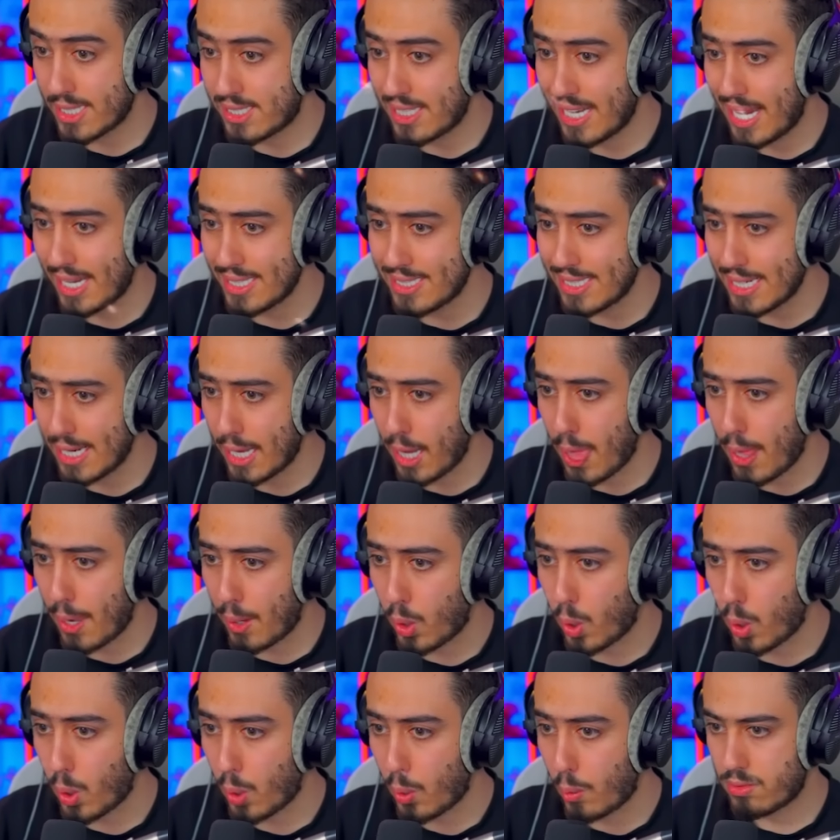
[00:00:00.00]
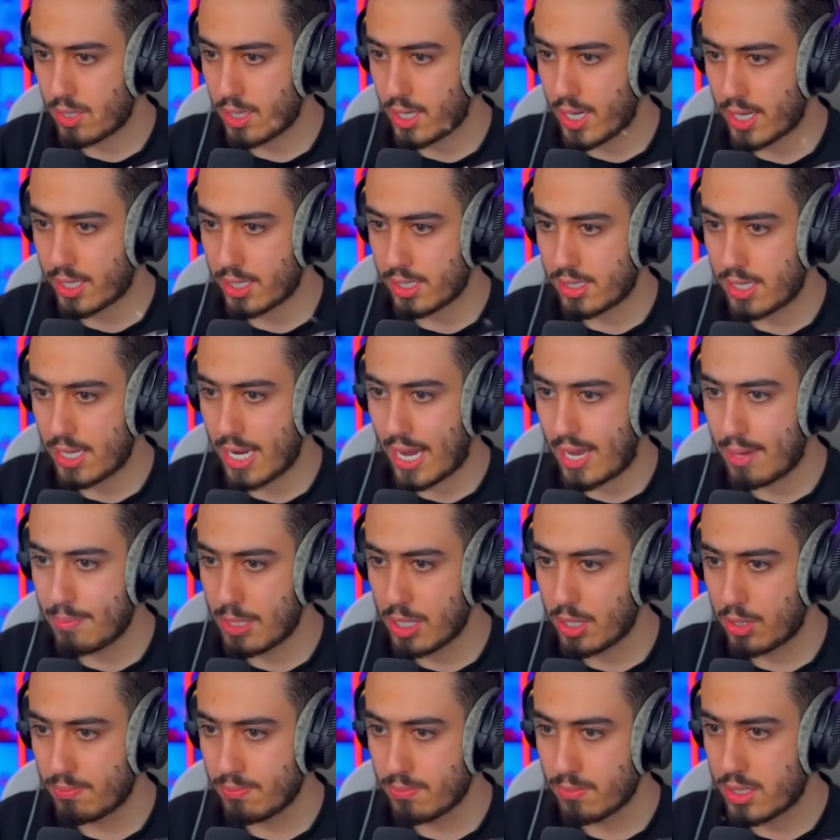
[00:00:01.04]
هات سلاح هات سلاح اهو والله اخذ السلاح
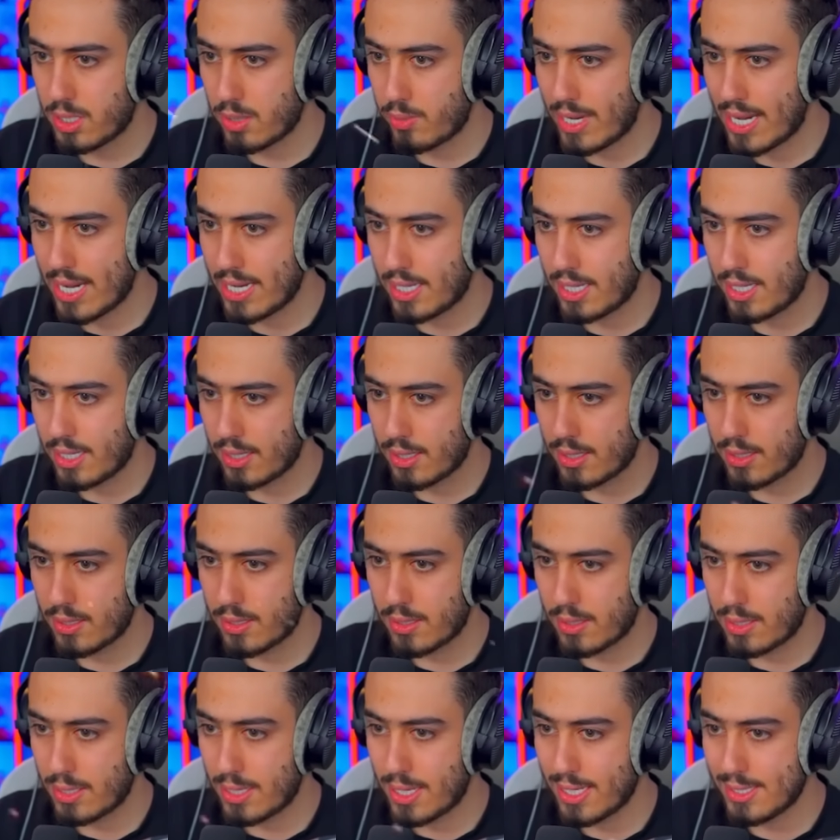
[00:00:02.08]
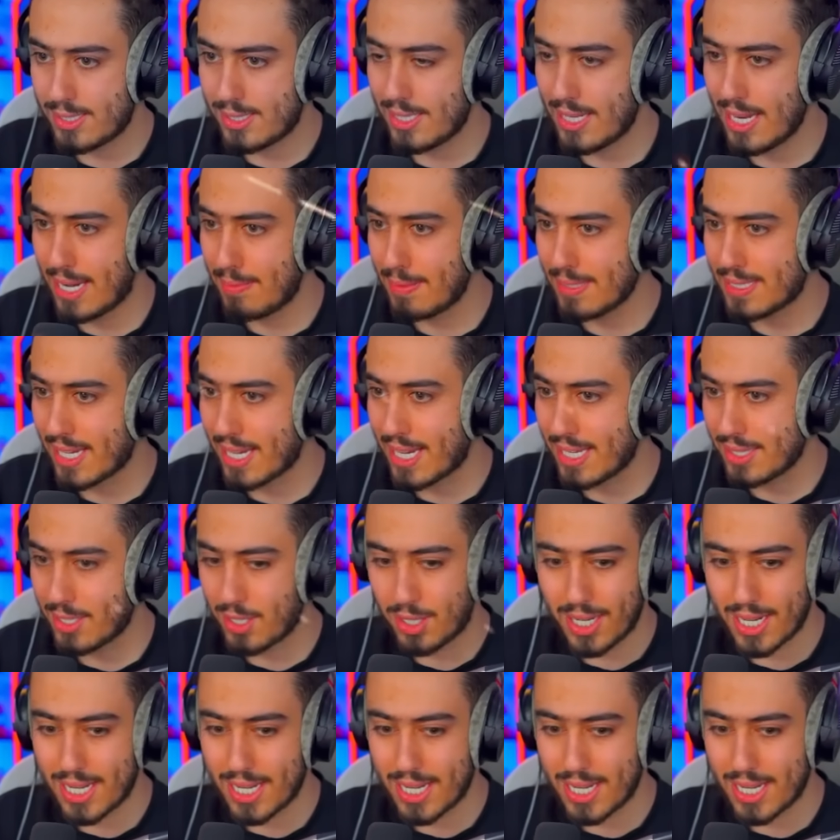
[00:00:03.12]
قبلهم سواني هات السلاح بس اخذته